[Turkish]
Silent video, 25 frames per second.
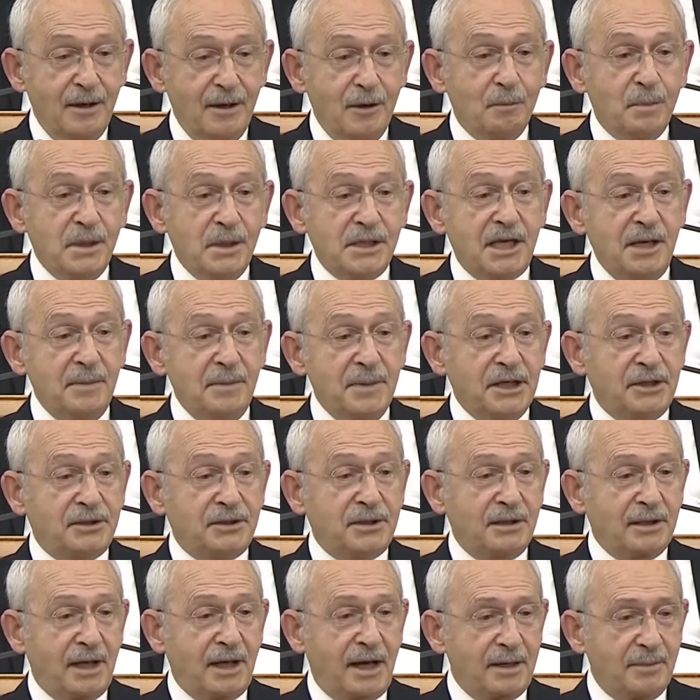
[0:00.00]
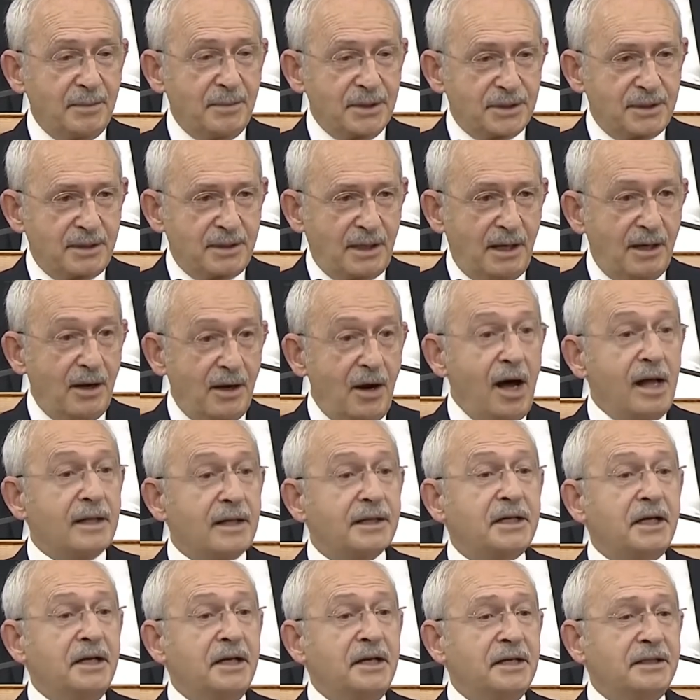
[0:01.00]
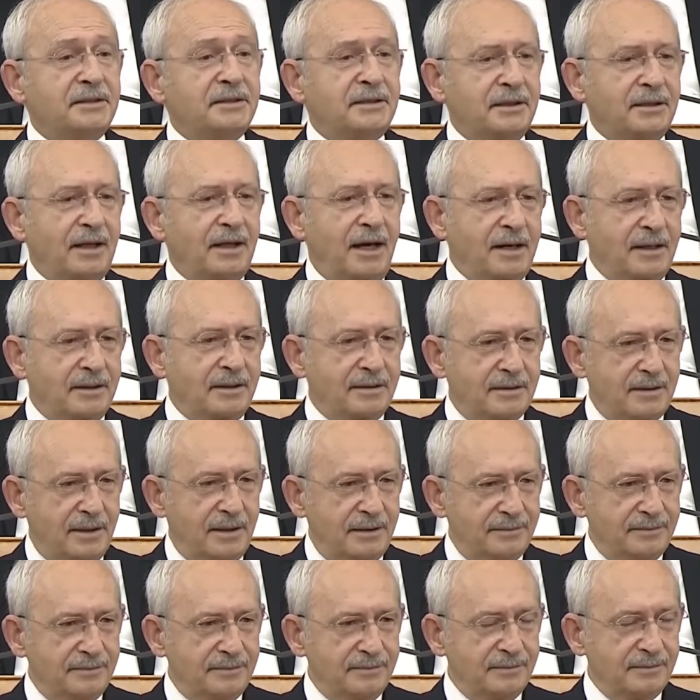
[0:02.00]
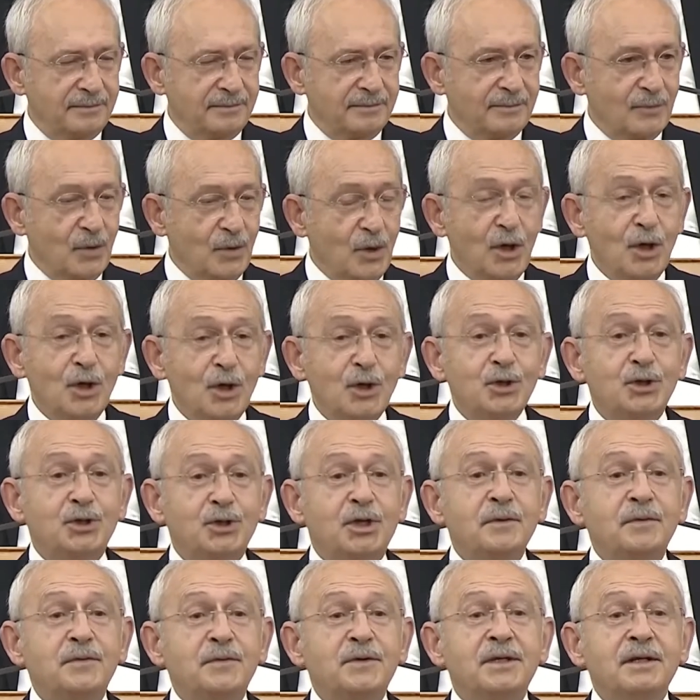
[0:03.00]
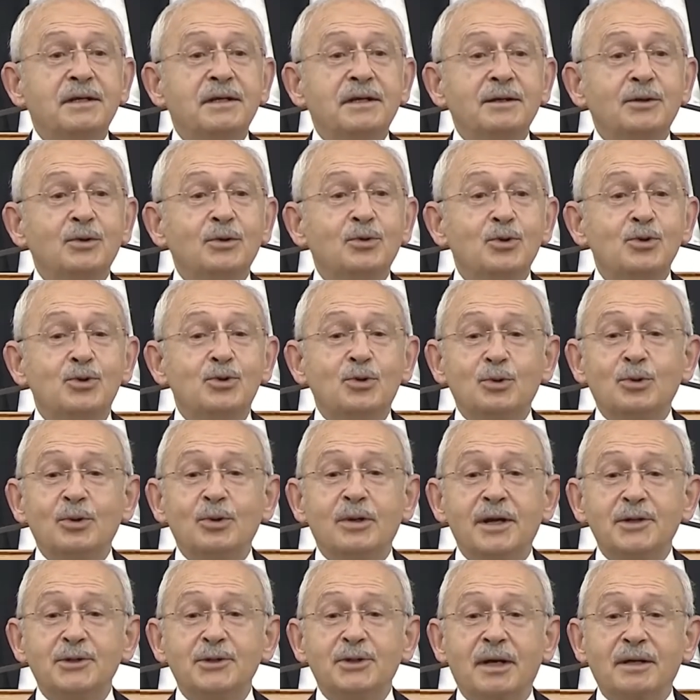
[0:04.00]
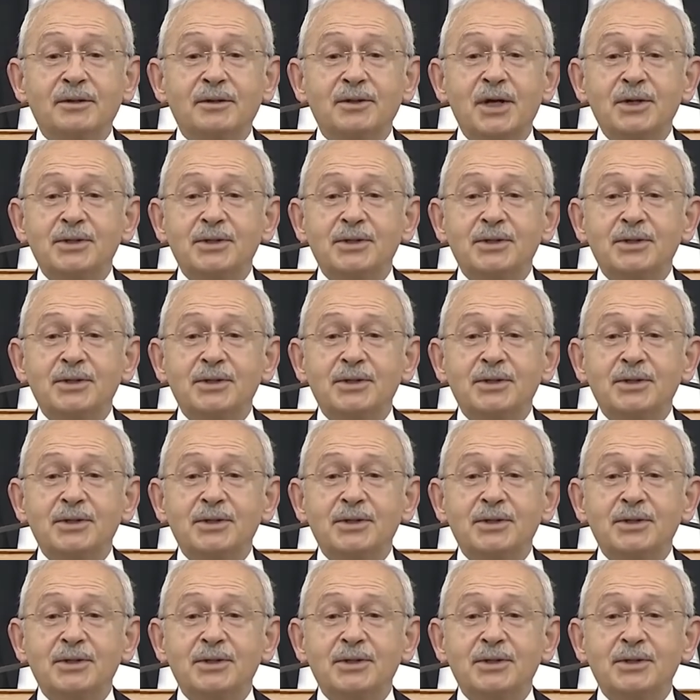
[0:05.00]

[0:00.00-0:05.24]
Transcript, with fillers: Bizim iktidarımızda, halkın iktidarından çiftçinin yüzü gülecek.